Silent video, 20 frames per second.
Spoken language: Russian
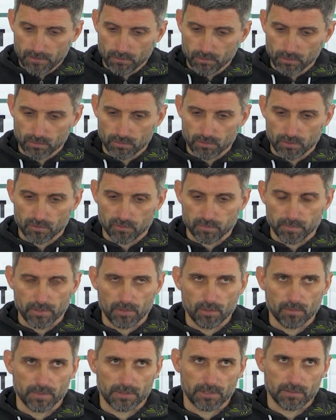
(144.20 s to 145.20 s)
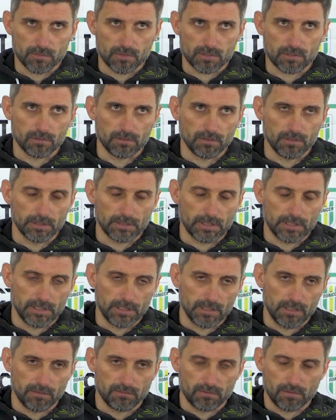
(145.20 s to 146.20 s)
он уйдет вперед, потому что он это
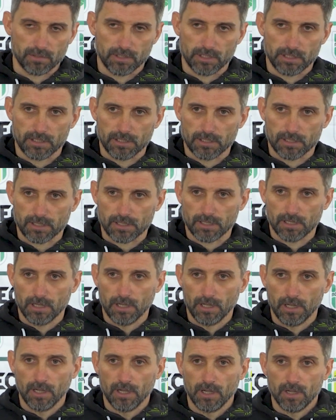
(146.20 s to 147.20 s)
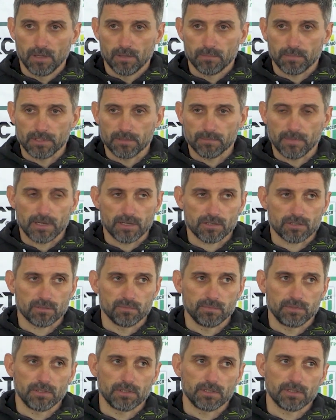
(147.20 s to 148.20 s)
делал в других играх. Понимали, что
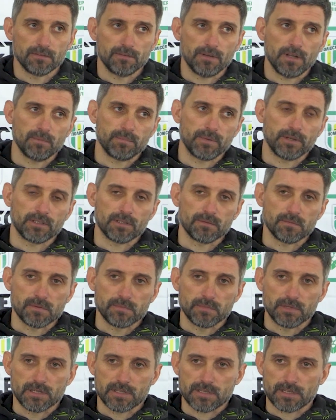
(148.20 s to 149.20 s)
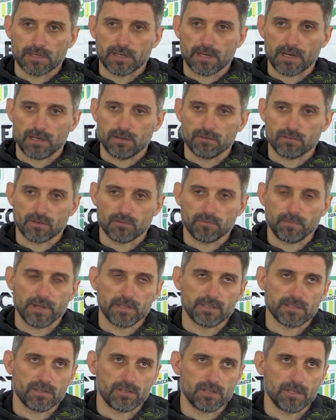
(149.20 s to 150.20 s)
будет навал, поэтому мы сыграли уже в
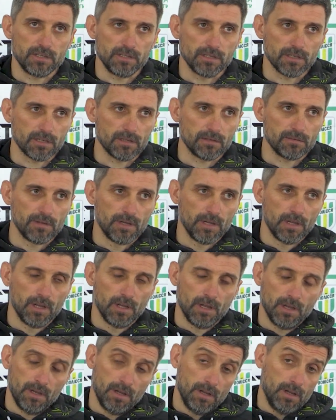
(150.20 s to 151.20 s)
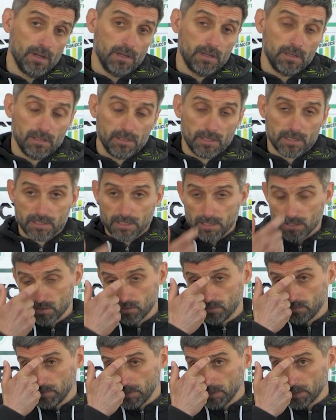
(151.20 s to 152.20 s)
пять защитников. Я
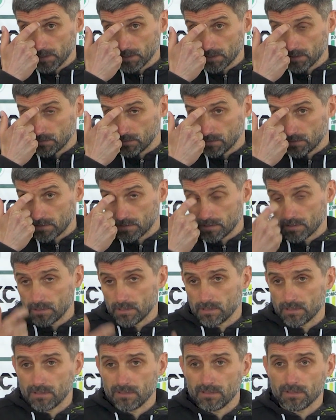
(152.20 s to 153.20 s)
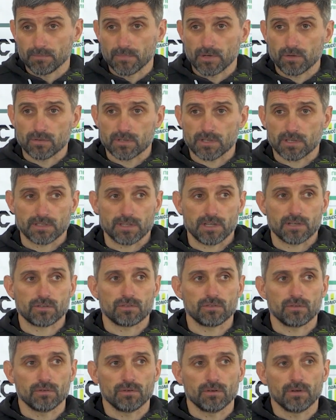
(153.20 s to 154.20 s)
скажу уверенно, то есть э, не могу сказать,
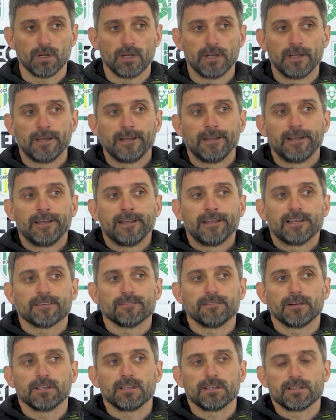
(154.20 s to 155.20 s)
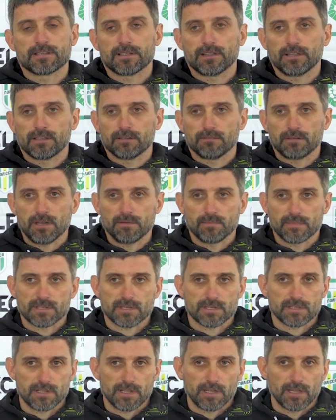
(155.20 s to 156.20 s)
что Валын за это время
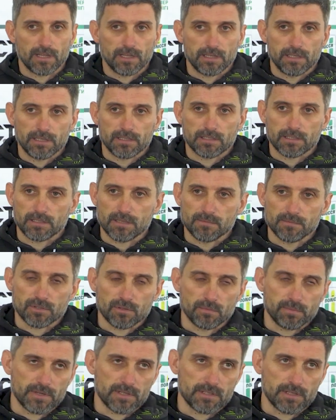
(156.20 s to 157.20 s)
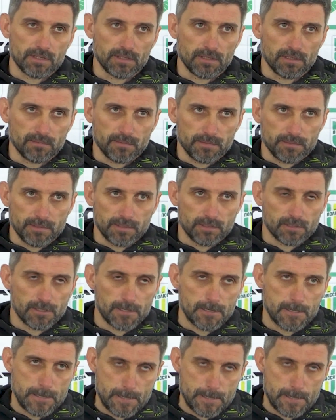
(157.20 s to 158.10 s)
создал каких-то там стопроцентных моментов.